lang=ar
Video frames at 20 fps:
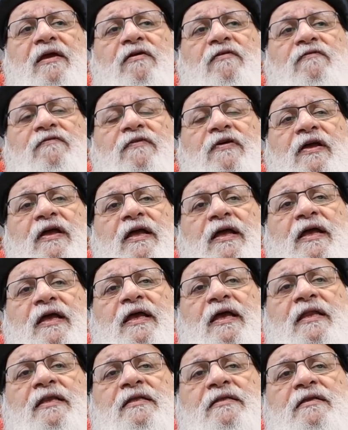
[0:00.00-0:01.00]

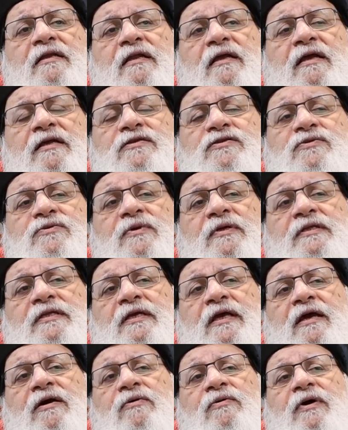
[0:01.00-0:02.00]
فكانت القسوة
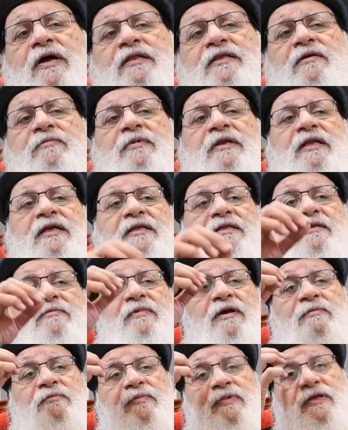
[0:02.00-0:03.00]
دي أو عدم
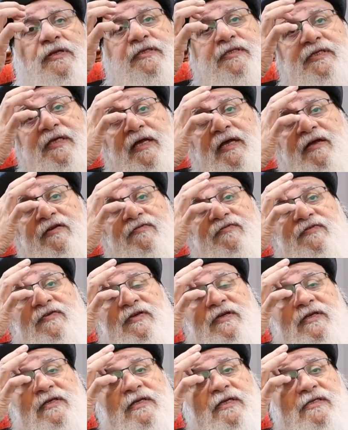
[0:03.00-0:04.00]
الاهتمام بالصغار
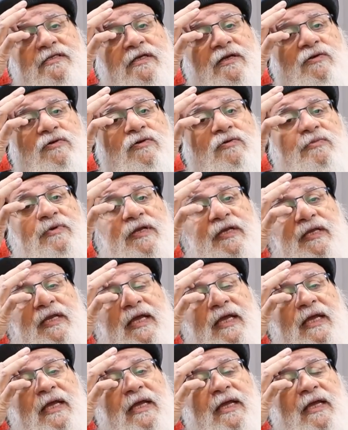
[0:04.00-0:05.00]
في نظرهم
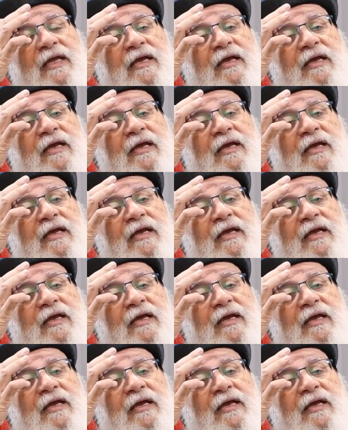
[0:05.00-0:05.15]
إنها